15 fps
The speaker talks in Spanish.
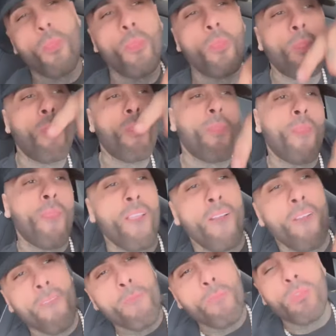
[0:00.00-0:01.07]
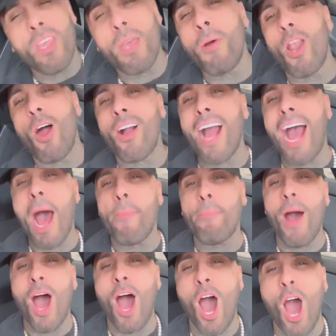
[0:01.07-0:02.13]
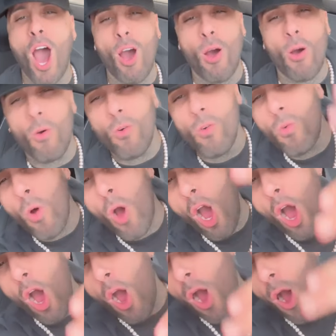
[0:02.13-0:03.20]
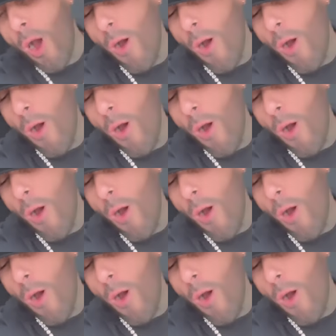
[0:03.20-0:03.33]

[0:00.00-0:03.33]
a falta de saber algo oficial, vuelan. En las redes